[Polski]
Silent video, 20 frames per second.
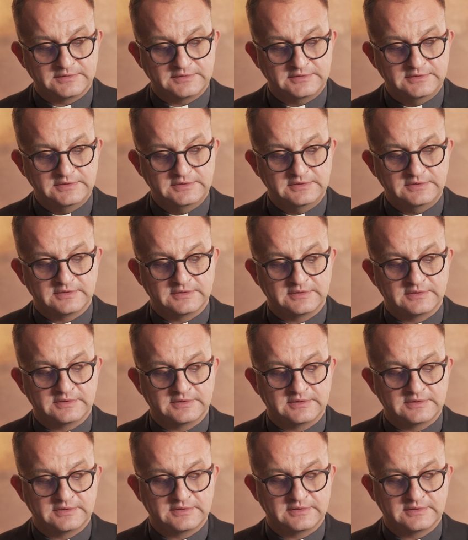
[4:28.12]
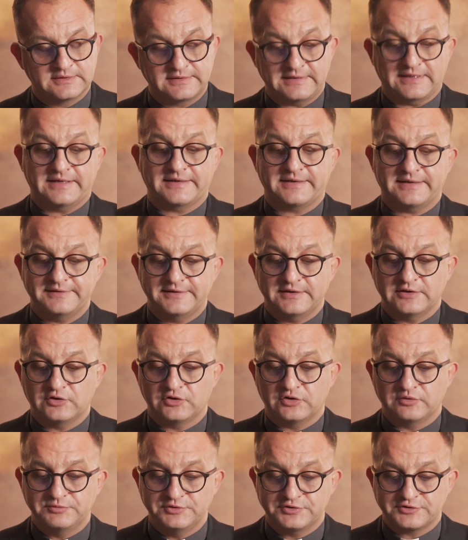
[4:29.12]
I y, taka Rada
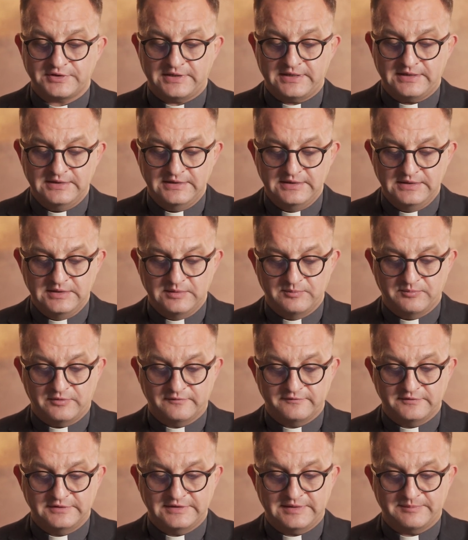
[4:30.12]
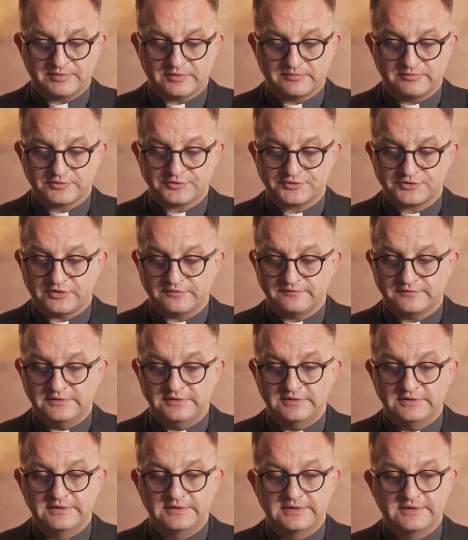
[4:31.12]
Ekonomiczna powinna
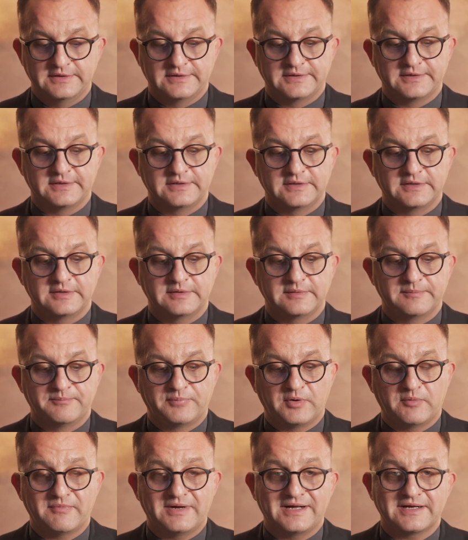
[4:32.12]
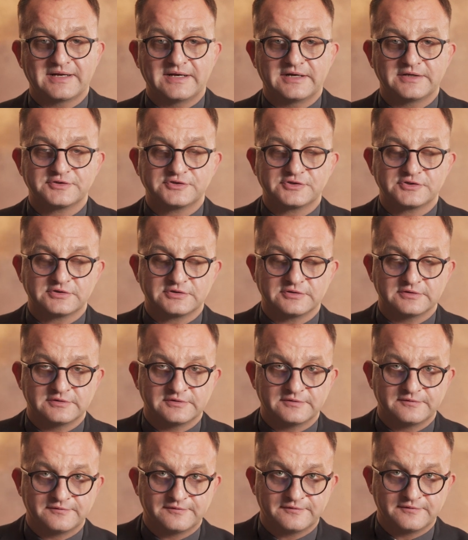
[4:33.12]
proboszczowi y, pomagać
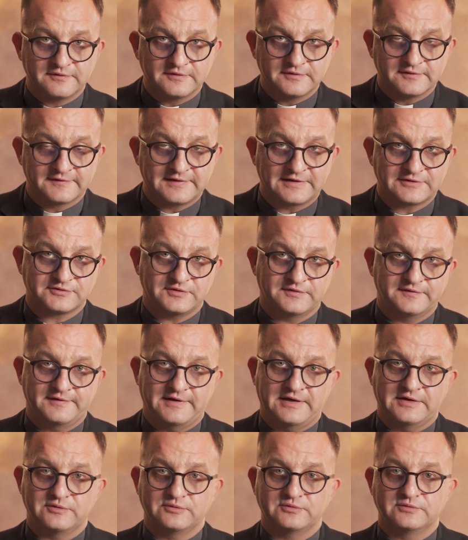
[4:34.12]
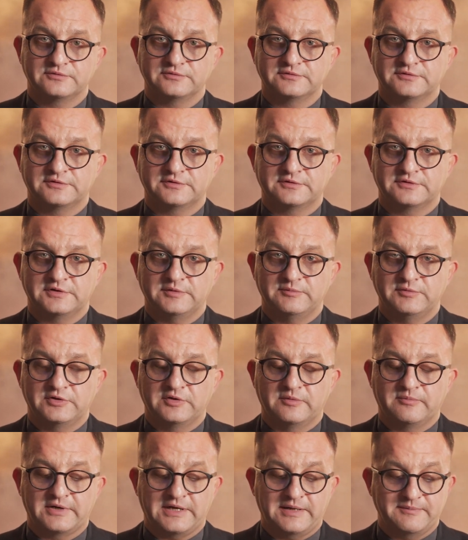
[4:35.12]
w zarządzaniu tymi
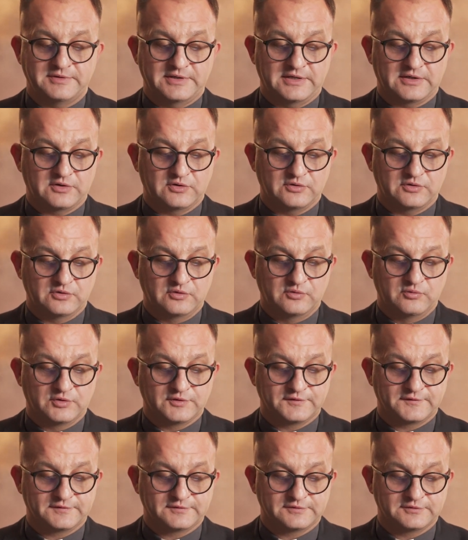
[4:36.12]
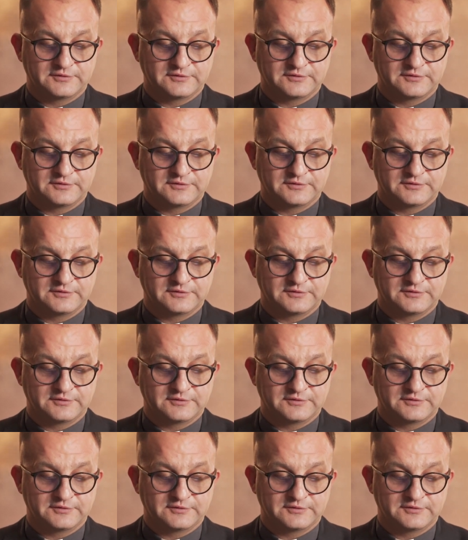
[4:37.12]
dobrami jako głos